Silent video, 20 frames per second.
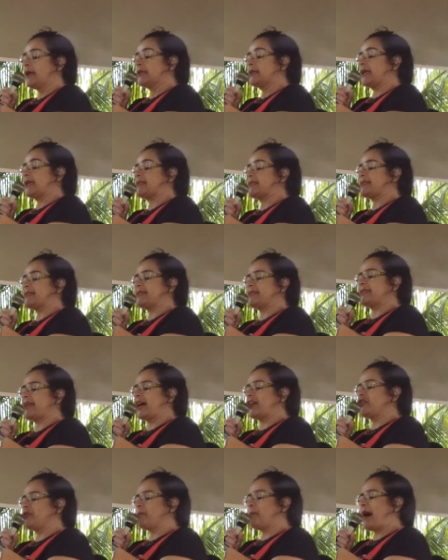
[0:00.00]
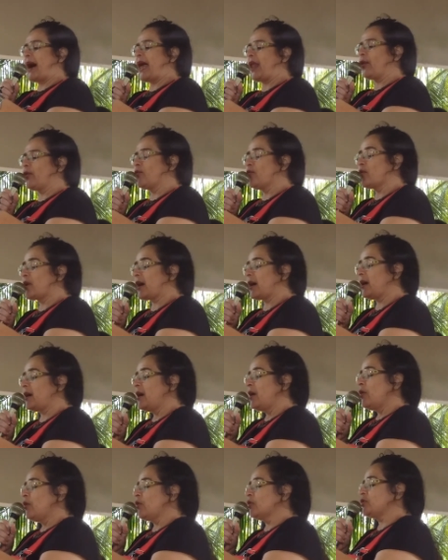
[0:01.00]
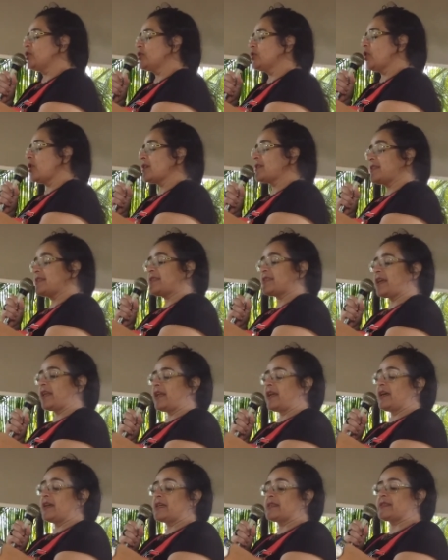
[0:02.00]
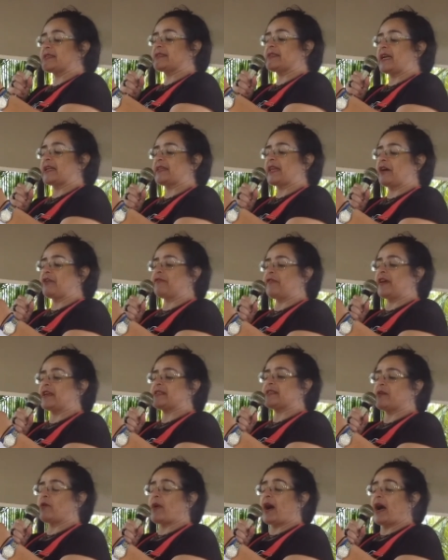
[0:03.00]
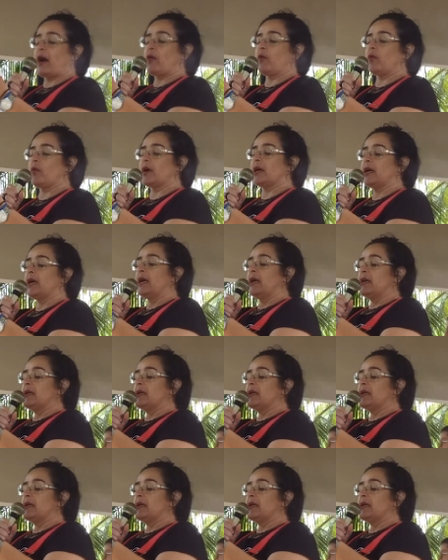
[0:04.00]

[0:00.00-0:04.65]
nessa cidade maluca, onde nossas crianças atravessam a rua